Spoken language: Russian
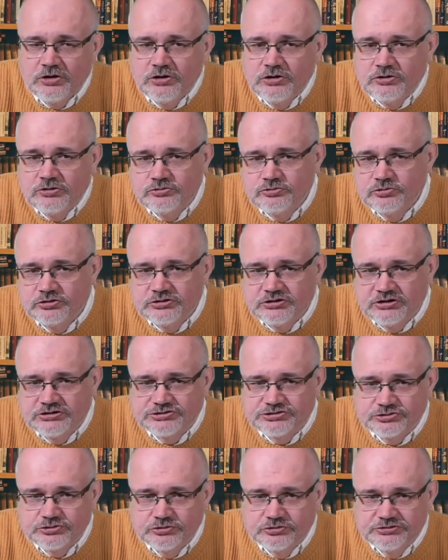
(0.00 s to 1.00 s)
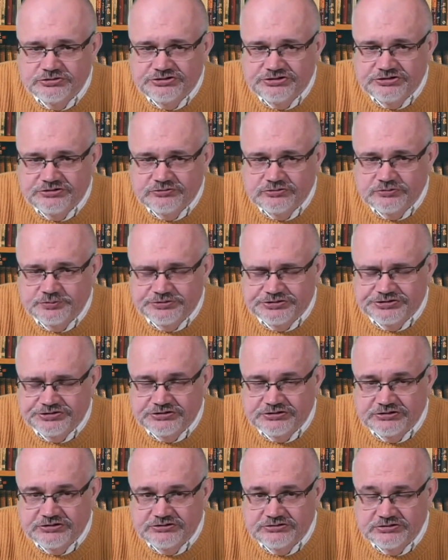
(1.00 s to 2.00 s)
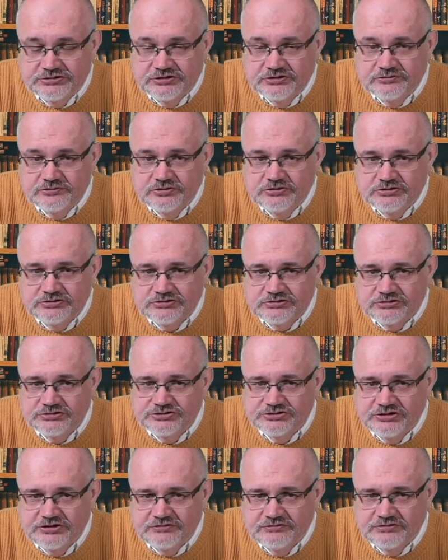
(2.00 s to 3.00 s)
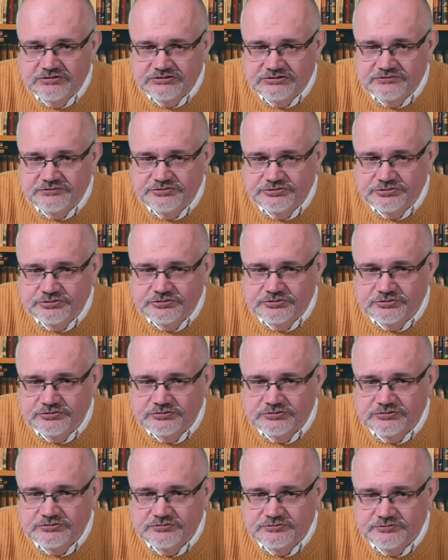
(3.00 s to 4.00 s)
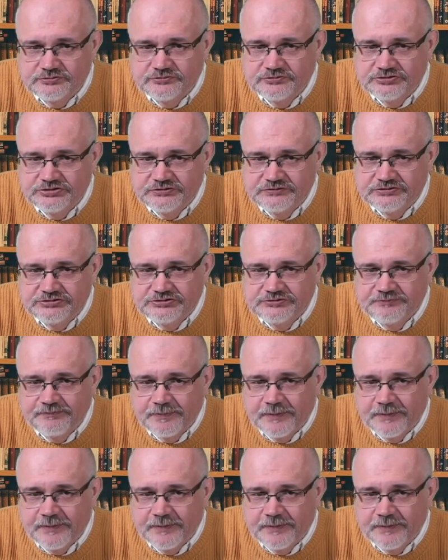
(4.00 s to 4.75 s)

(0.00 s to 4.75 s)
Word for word: Но как, что, где, вот почитать довольно сложновато все это вот выявить.